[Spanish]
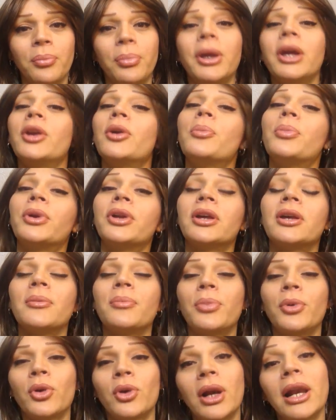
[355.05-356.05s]
Pero, por
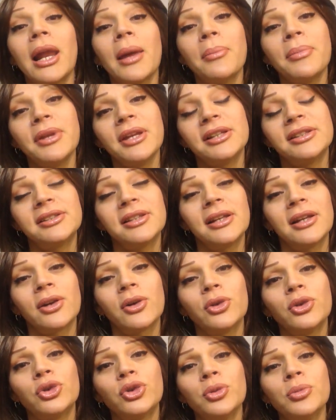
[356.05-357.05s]
ejemplo, la miel sí la
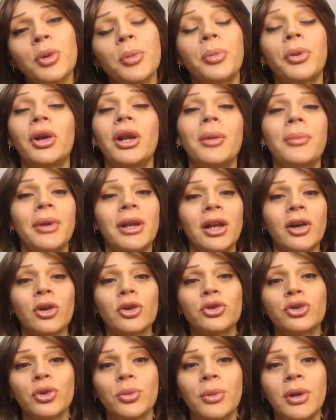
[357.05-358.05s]
consumo, pero la miel la
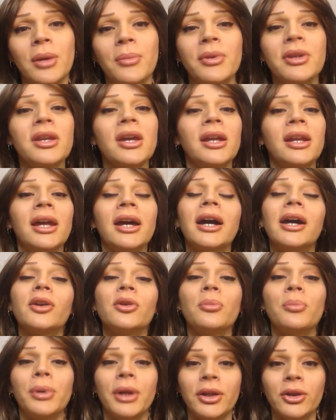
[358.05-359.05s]
consumo en la mañana,
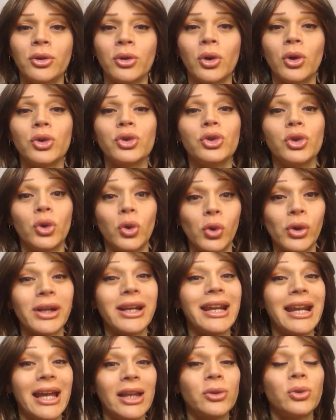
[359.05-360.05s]
agarro un plato con yogur
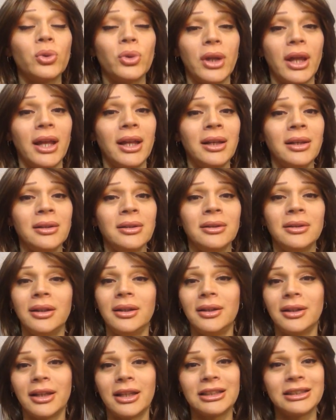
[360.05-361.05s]
natural,
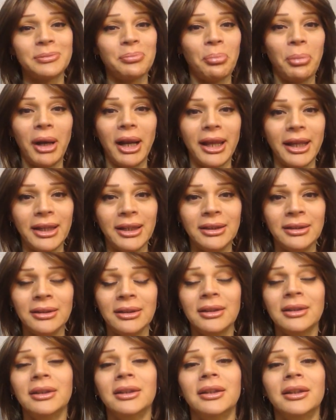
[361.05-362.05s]
el que es plain,
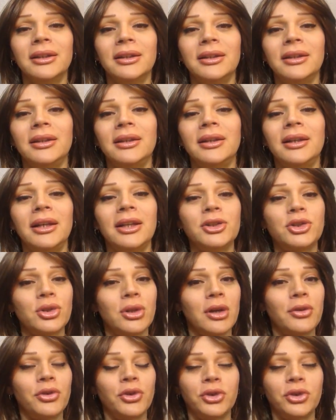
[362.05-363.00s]
y le echo la